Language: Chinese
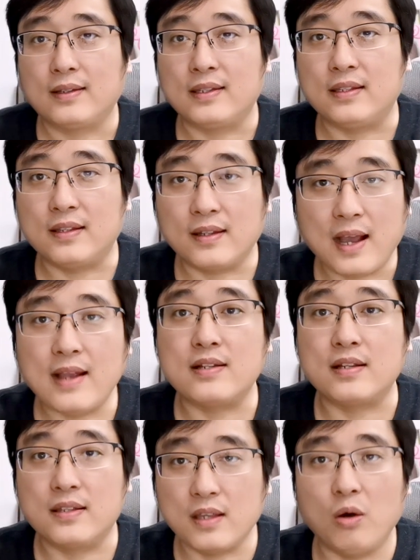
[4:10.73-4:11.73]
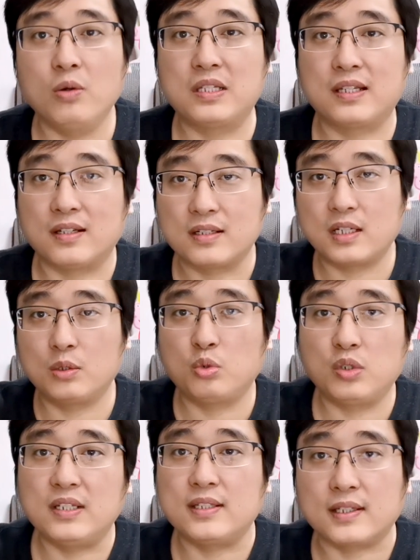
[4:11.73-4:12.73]
已经开始邀请《社
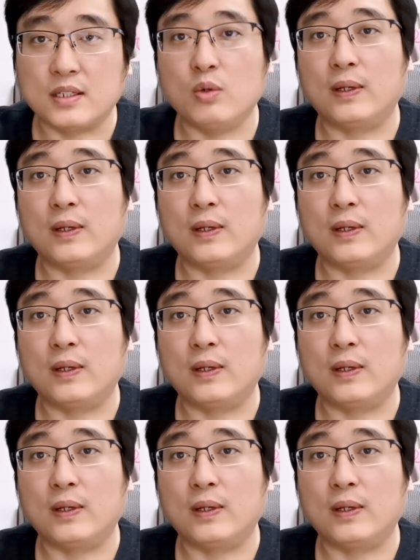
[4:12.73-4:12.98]
兔日记》跟